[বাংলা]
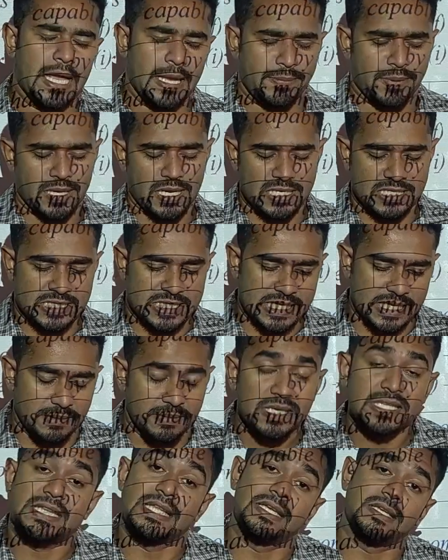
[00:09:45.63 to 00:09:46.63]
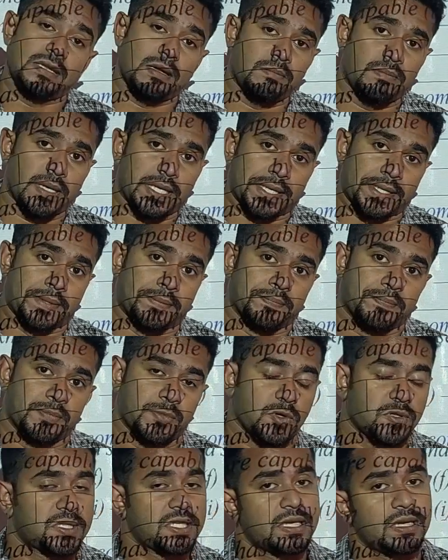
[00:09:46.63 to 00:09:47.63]
এবার আসছি আমি তিন নম্বরে
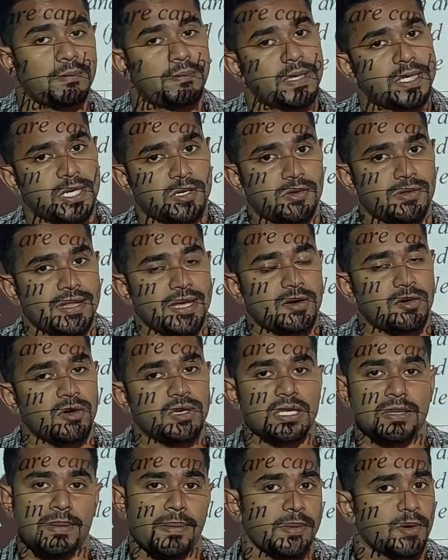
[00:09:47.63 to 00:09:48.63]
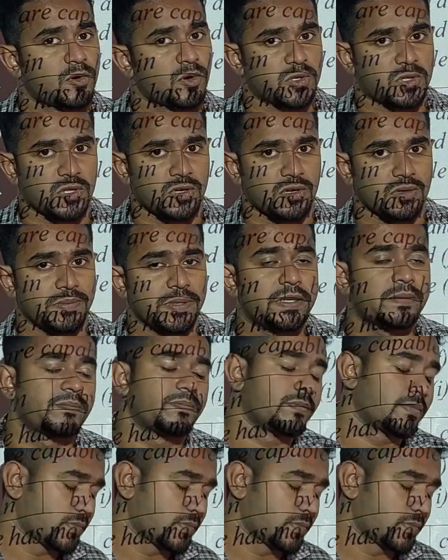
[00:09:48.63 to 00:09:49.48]
তো তিন নম্বরটা একটু দেখো কিভাবে করতে হবে